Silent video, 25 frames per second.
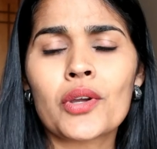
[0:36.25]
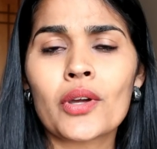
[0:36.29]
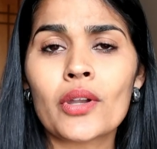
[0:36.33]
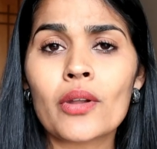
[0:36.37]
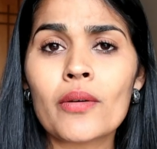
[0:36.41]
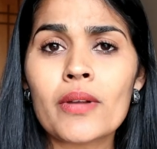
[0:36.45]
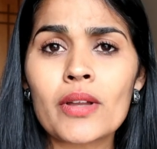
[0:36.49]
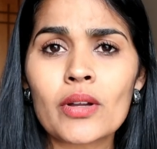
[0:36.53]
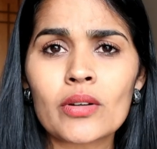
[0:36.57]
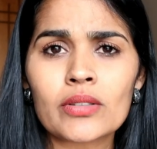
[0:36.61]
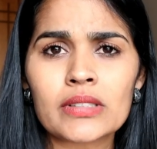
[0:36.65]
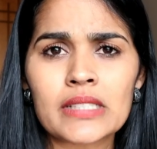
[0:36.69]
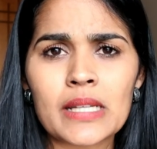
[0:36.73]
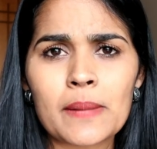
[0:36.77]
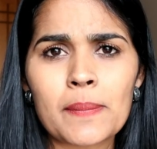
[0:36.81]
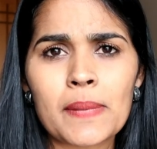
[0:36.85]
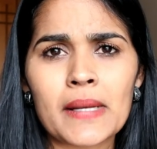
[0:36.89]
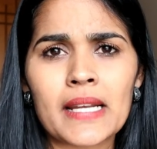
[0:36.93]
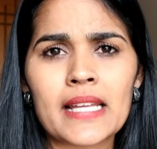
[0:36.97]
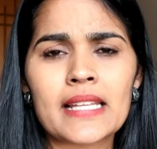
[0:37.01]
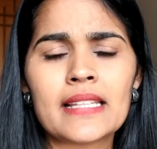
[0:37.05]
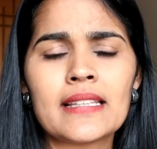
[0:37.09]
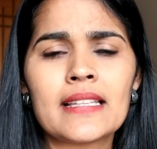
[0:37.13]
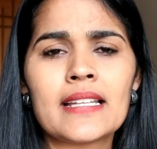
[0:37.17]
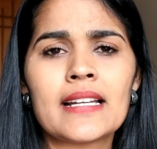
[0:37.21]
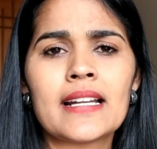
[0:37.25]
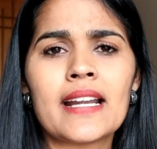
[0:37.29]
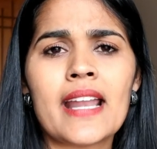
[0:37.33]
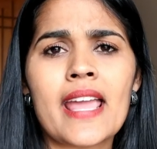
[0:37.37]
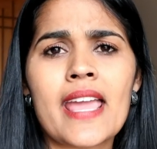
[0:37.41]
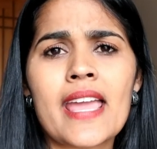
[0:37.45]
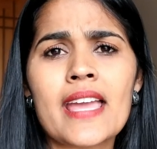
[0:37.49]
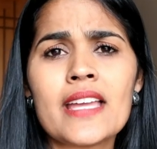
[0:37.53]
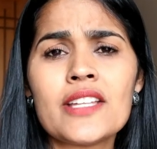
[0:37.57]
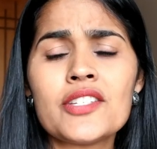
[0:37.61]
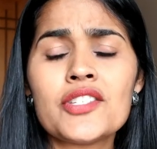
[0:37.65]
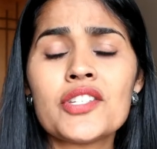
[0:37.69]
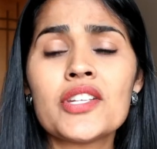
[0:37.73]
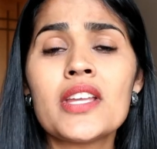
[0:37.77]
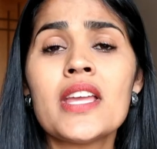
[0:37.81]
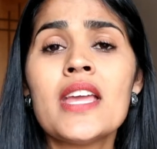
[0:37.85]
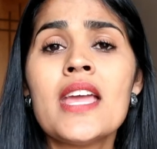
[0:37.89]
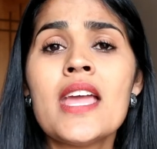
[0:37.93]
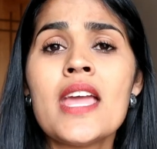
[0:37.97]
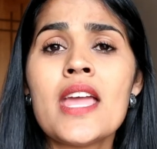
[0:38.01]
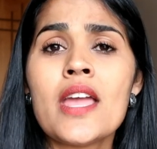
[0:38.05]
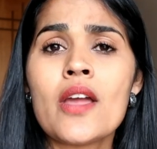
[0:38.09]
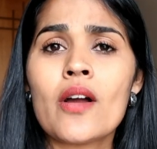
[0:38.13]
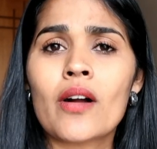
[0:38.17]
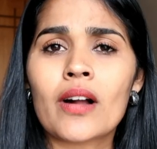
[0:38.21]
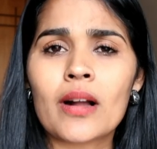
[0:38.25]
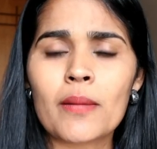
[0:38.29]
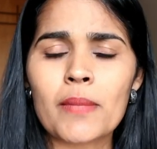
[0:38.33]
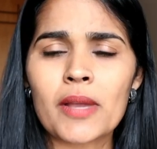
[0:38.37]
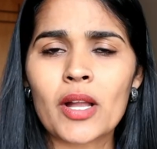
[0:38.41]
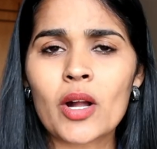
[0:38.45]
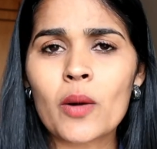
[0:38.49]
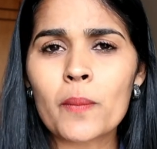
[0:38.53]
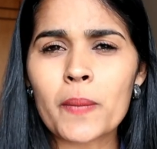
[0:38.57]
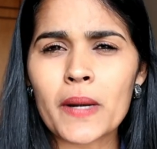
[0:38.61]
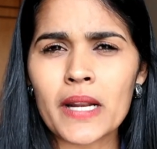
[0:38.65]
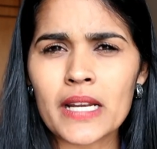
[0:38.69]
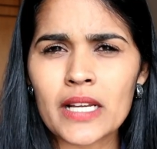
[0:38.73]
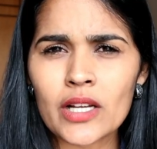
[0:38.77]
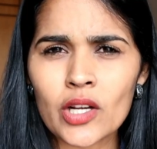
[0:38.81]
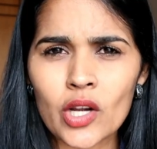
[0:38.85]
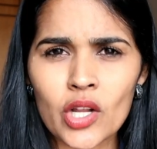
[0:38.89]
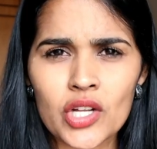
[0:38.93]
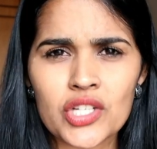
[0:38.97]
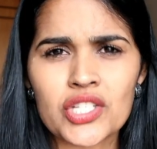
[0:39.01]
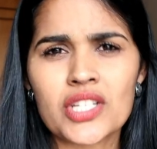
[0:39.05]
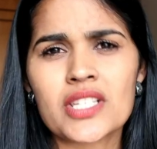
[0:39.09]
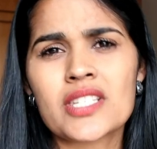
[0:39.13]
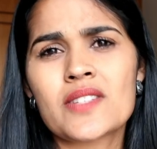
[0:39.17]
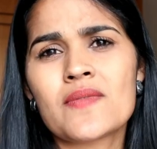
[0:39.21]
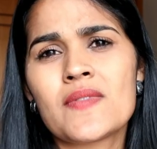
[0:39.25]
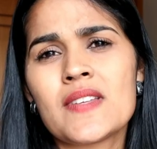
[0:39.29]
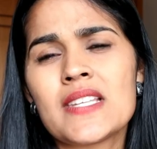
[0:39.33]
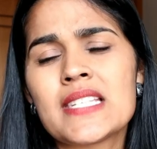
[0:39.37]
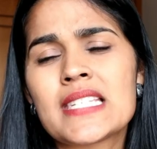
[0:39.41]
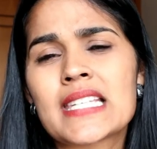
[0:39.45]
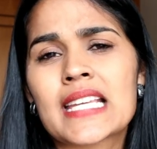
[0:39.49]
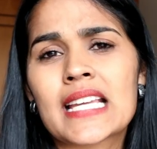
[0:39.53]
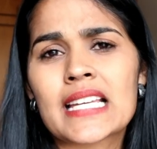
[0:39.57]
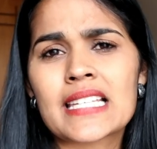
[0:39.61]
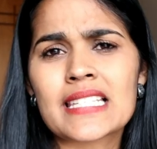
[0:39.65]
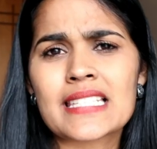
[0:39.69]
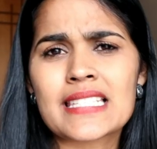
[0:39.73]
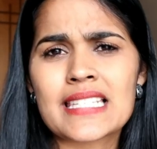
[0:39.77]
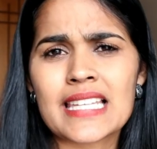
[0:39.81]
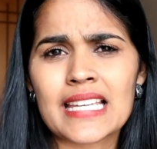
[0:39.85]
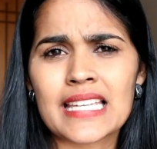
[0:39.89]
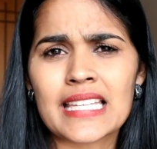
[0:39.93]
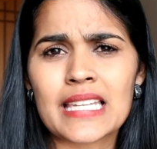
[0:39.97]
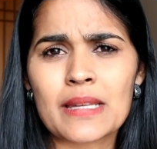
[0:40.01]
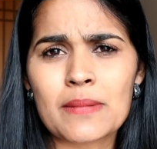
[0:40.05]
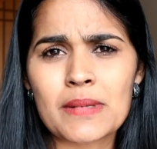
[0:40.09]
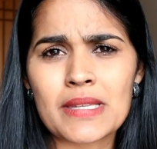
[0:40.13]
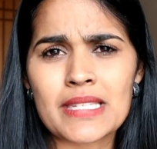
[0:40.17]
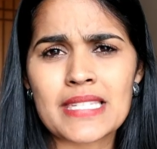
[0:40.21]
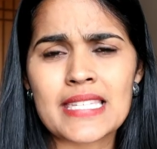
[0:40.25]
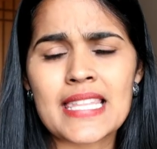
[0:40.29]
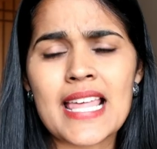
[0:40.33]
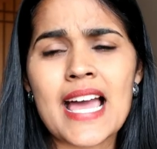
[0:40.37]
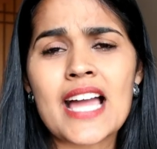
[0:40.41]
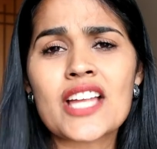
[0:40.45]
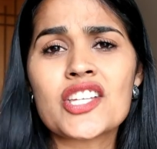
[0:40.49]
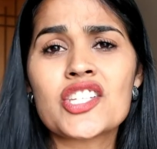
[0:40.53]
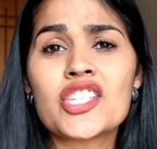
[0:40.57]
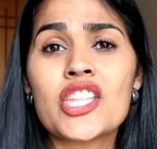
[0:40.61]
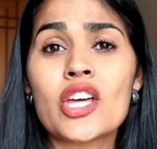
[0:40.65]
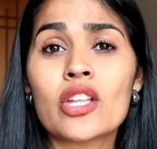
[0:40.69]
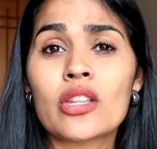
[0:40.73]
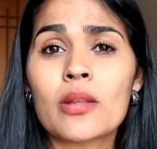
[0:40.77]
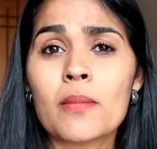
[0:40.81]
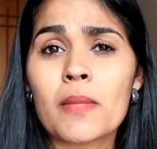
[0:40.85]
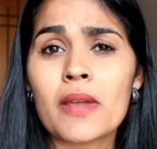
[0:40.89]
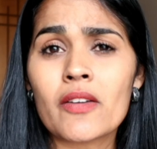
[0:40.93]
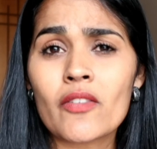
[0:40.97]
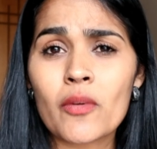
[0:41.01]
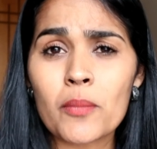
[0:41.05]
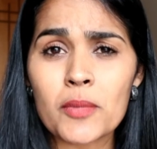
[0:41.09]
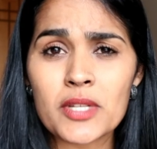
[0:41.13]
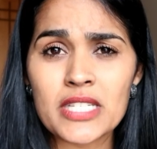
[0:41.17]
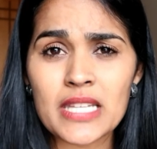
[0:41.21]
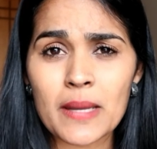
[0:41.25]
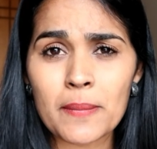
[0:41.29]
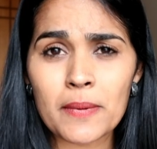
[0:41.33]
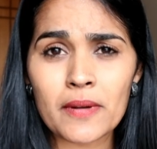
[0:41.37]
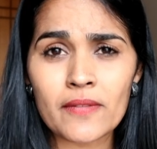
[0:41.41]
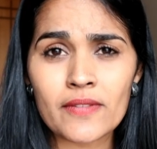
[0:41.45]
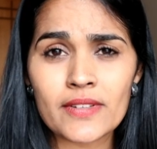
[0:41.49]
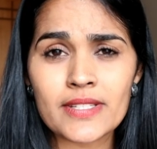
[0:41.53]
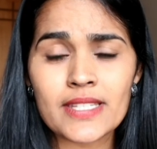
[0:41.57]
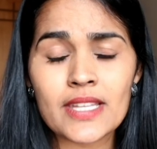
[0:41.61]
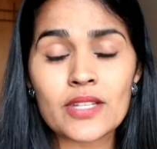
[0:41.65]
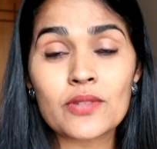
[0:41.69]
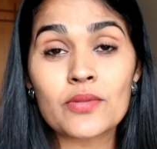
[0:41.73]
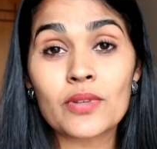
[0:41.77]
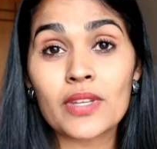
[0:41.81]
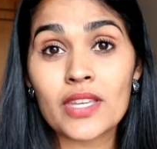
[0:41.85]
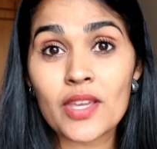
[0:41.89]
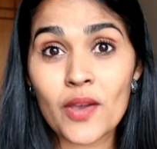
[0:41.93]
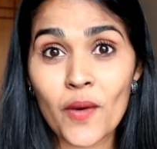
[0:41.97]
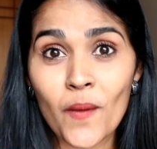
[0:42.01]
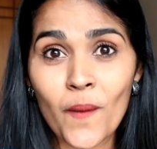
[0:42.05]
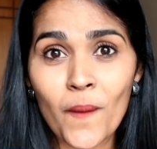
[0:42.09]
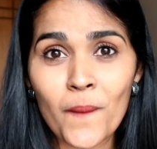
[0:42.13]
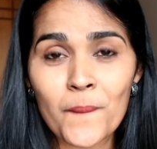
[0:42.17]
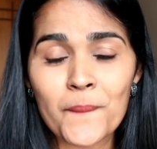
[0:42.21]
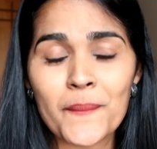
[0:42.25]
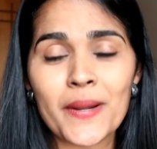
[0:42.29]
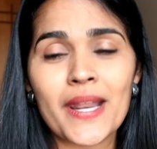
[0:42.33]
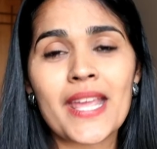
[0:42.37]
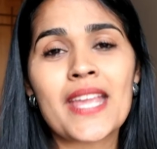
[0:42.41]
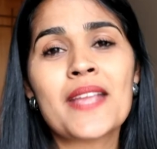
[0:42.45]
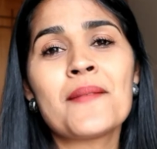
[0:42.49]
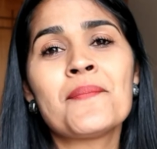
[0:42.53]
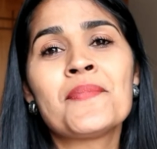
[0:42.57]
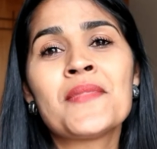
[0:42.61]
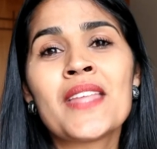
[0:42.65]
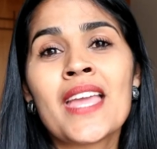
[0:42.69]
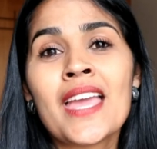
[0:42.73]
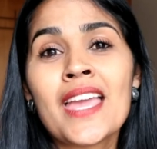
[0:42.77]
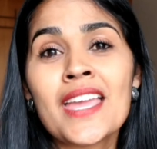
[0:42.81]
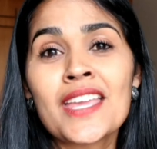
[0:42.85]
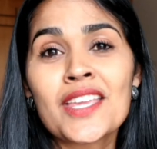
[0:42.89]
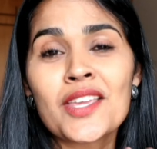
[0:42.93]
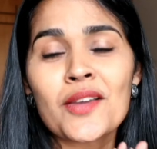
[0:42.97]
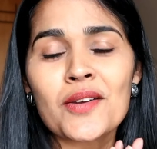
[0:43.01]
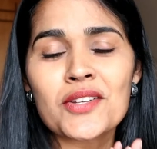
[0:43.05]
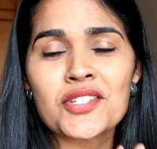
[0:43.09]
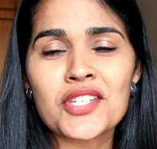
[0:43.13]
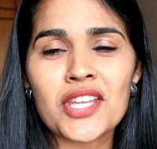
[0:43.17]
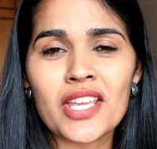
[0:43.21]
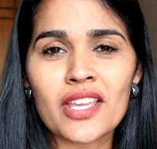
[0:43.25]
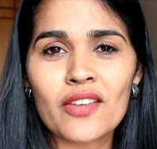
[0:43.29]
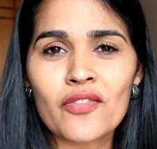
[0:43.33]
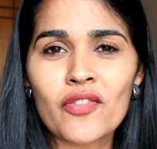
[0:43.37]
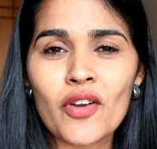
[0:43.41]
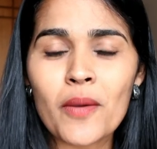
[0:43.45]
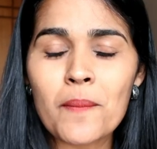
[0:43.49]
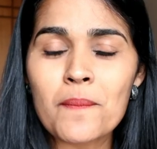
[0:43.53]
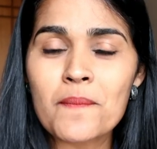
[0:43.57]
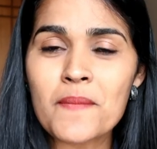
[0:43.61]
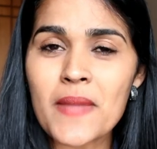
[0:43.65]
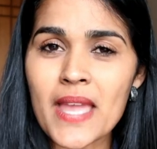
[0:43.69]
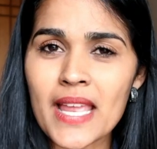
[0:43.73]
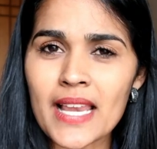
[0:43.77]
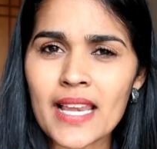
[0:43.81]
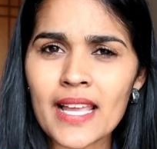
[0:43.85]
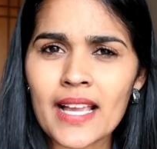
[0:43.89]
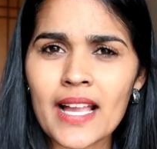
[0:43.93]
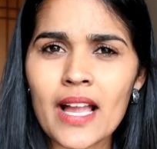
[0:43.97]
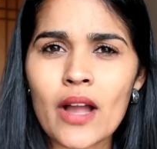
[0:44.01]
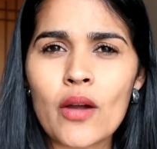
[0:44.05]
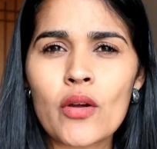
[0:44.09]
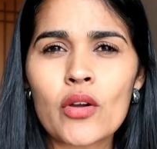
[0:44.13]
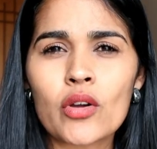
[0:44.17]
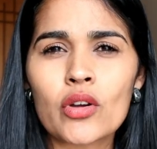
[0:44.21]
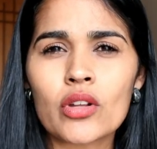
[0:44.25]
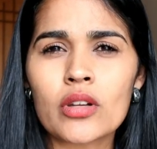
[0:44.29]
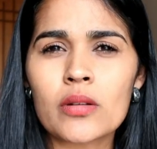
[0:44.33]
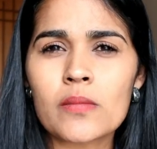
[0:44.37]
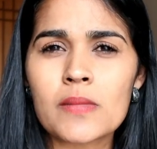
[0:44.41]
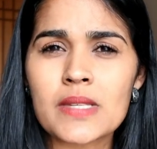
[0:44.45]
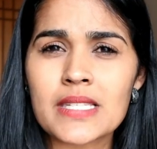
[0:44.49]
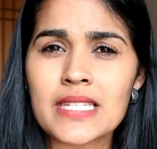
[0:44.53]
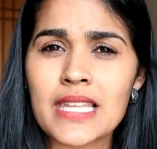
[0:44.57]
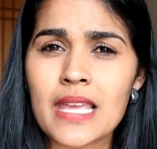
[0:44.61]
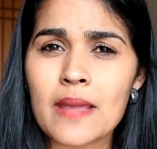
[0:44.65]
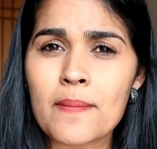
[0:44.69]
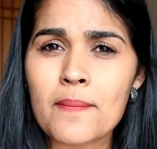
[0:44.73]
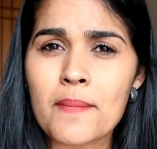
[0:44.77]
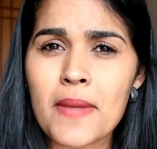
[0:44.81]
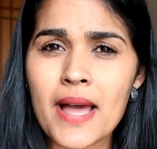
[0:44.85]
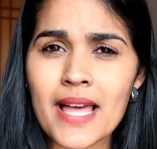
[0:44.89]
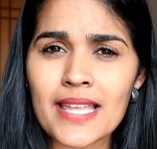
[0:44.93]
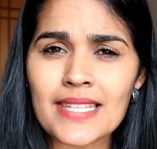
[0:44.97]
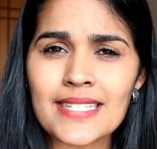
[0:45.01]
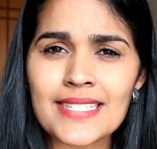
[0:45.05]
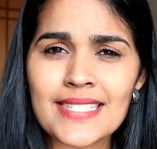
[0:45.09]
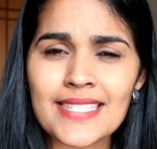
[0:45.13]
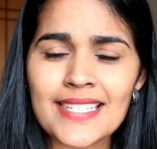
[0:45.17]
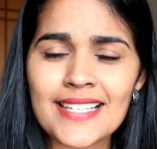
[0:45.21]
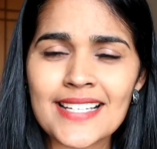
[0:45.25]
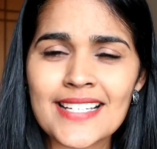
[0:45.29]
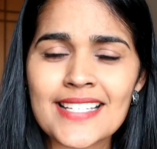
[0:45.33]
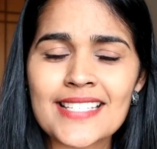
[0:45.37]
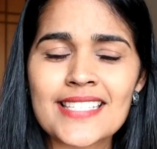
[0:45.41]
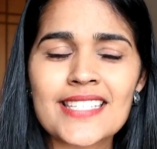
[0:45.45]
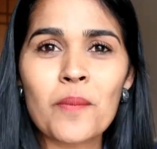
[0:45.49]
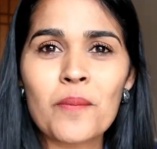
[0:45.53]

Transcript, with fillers: O que eu não encontrei pela internet, eu acabei comprando em lojas físicas aqui da minha cidade. Daí eu também vou mostrar pra vocês o que eu comprei, que eu achei que foi bem legal, eu economizei bastante.